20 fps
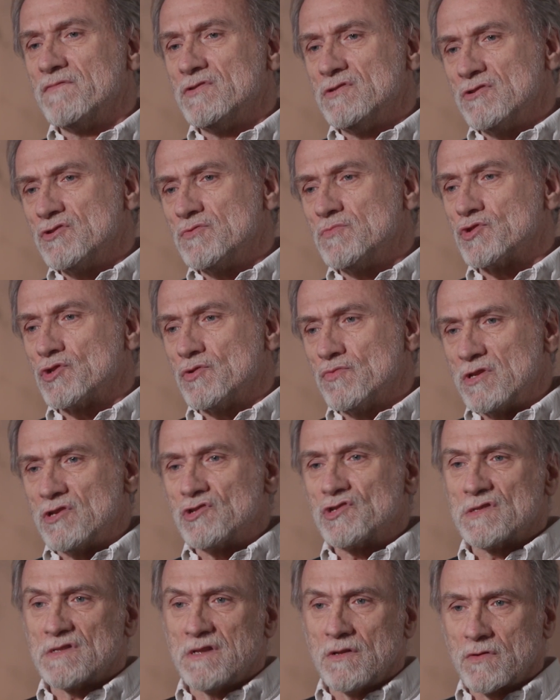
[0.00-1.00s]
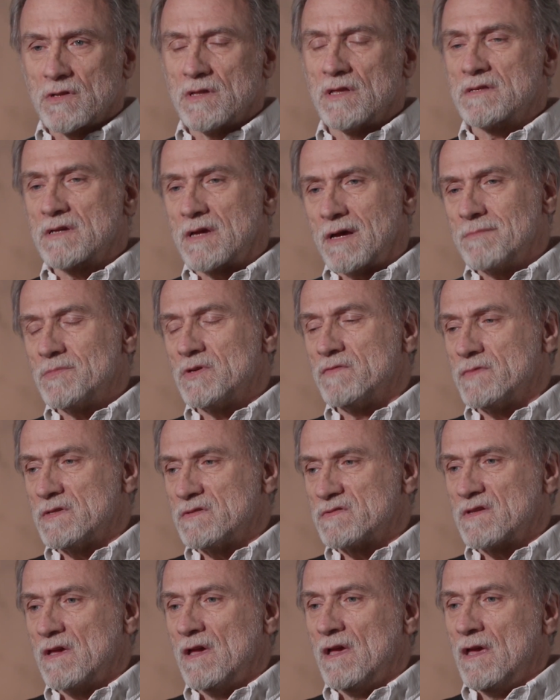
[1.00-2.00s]
Widzieliśmy żołnierzy z lornetkami,
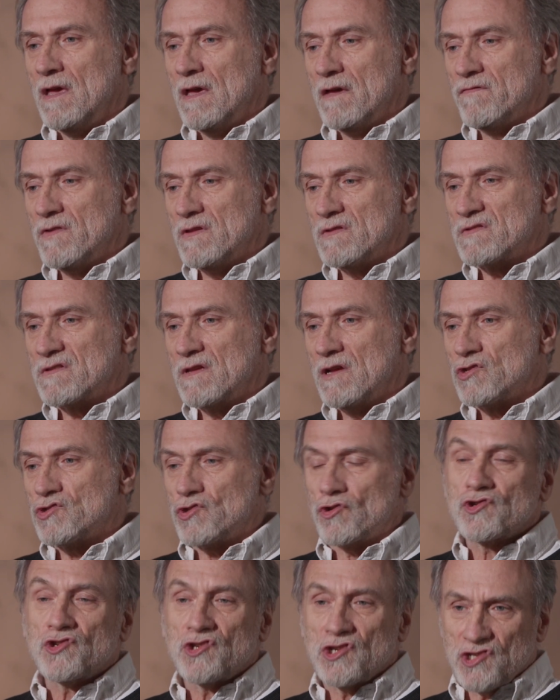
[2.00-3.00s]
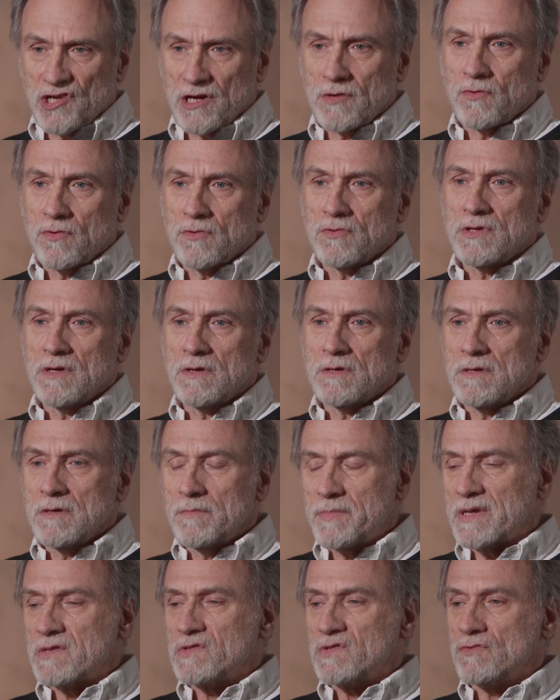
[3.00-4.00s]
więc więc coś się działo, nie, nie
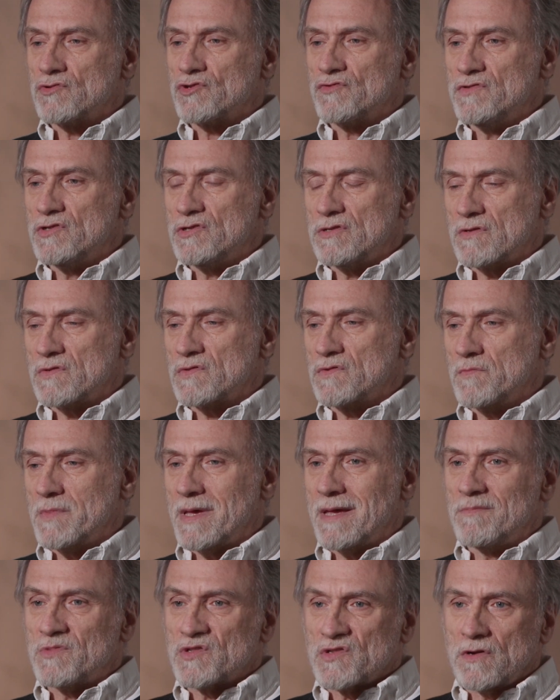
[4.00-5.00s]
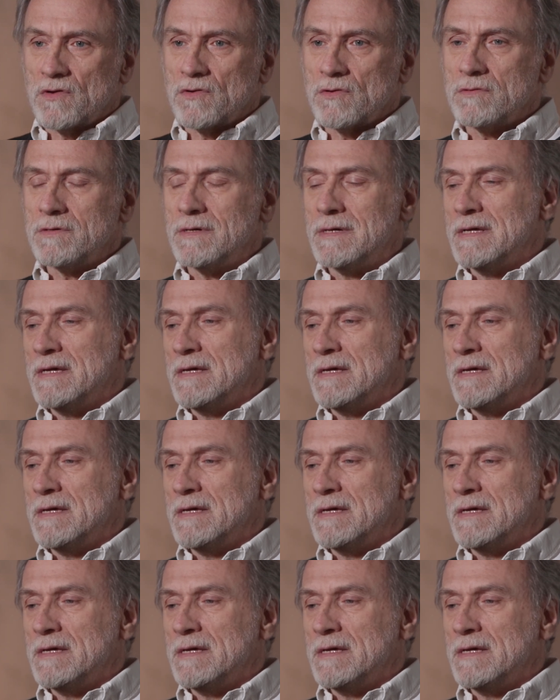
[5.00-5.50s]
bardzo oczywiście rozumiałem co.